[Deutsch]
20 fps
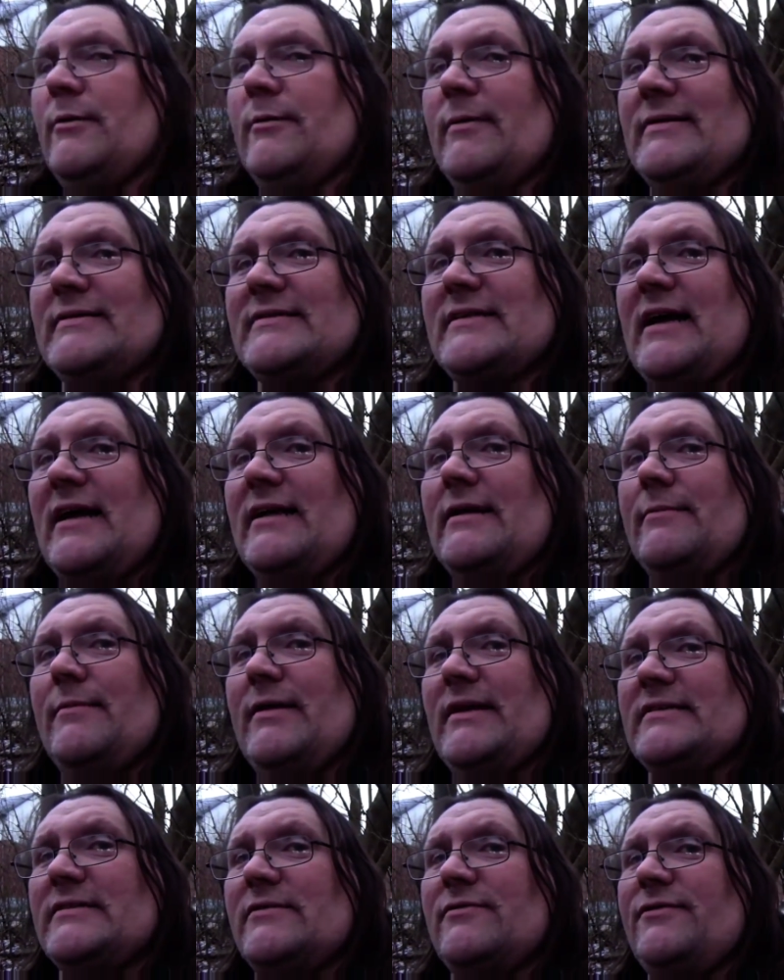übrigens dran am
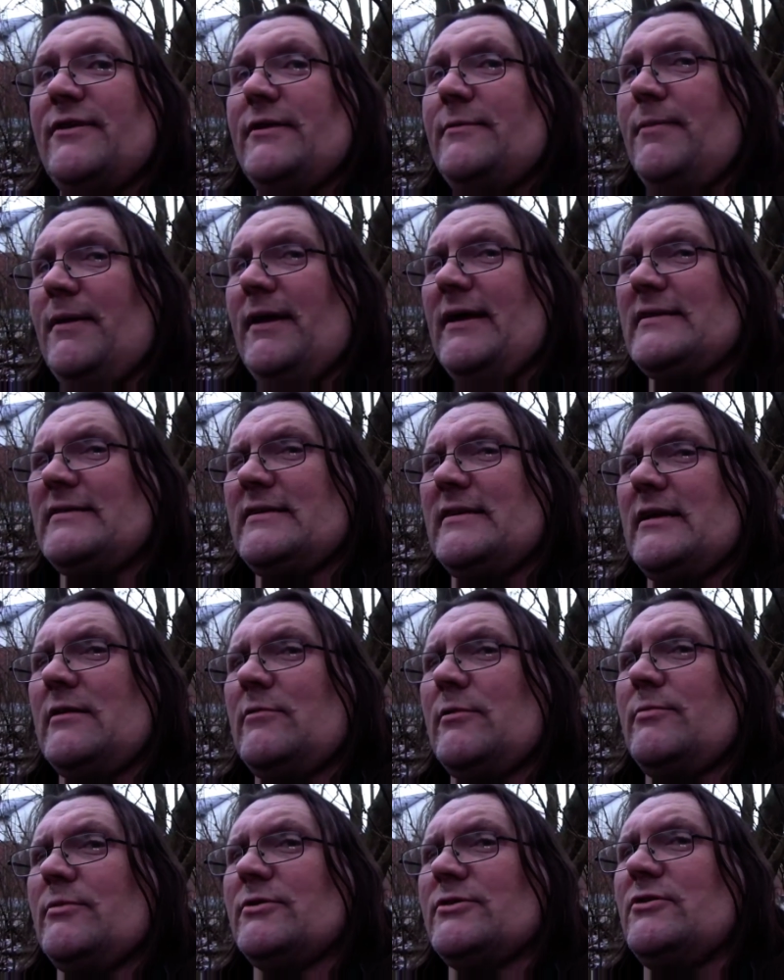nächsten Feedbacks. Ich
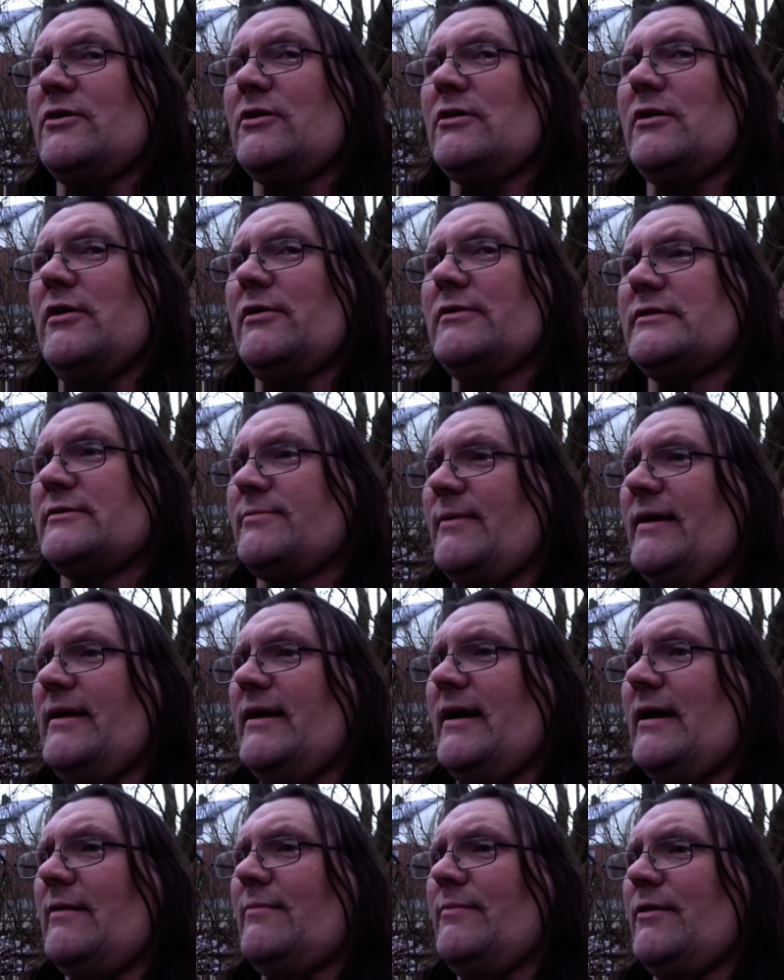glaube, ich muss noch zwei
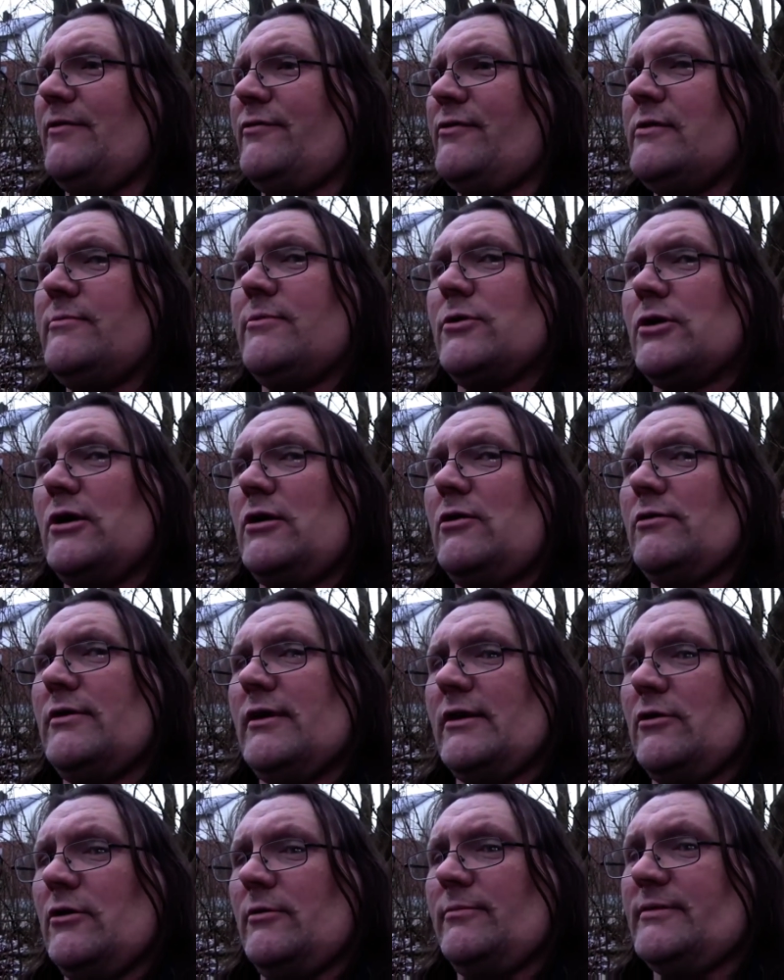Abende Filme schauen,
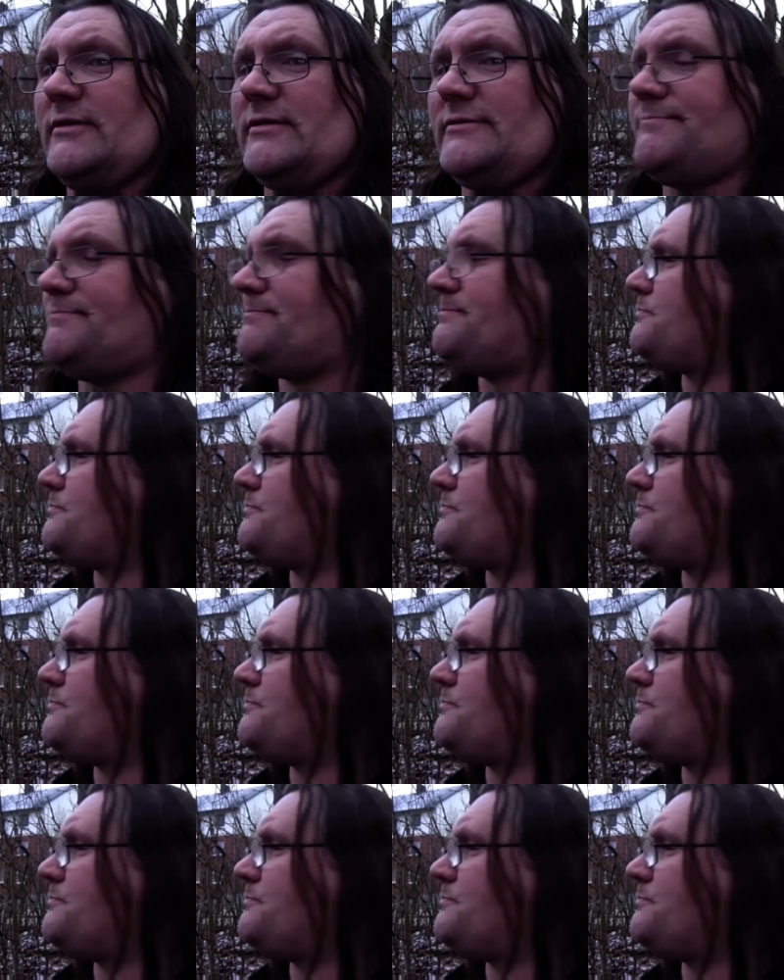dann kommt es.